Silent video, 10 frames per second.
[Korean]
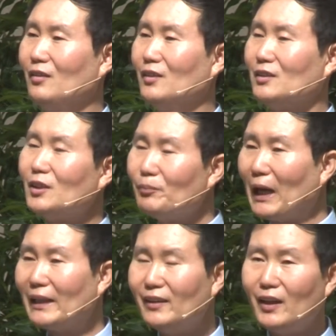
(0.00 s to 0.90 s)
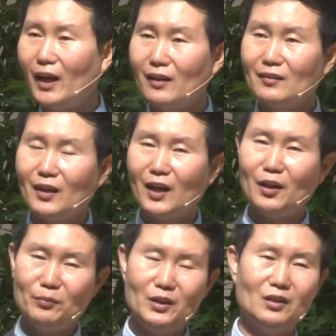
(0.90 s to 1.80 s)
지금 안드레 한
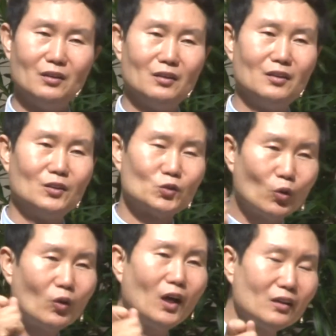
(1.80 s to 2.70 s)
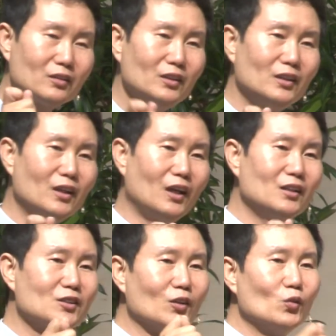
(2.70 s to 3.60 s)
사람이 초라한 그
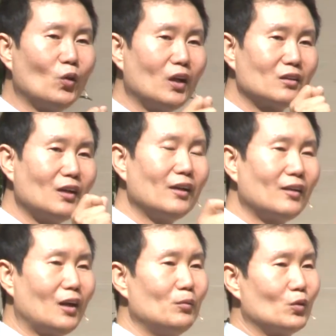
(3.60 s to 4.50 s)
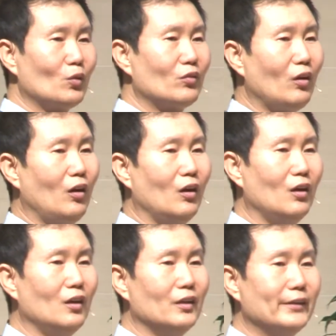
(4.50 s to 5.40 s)
인간이 전도한 그 한 사람을 통해서
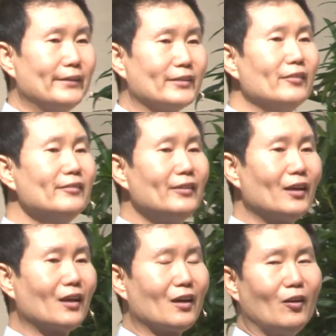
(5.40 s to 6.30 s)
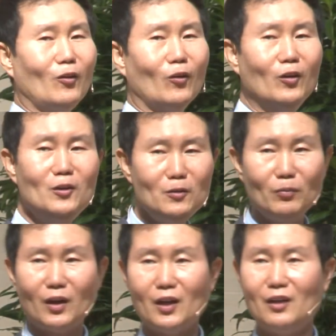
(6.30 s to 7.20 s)
전 세계가
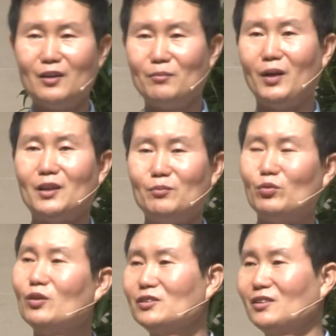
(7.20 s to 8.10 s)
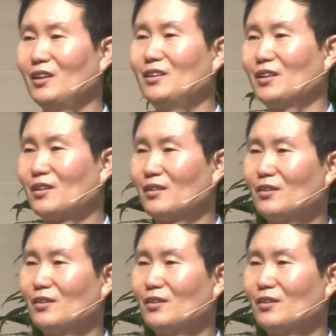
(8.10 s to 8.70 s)
얼마나 많이 무너져 내리나요?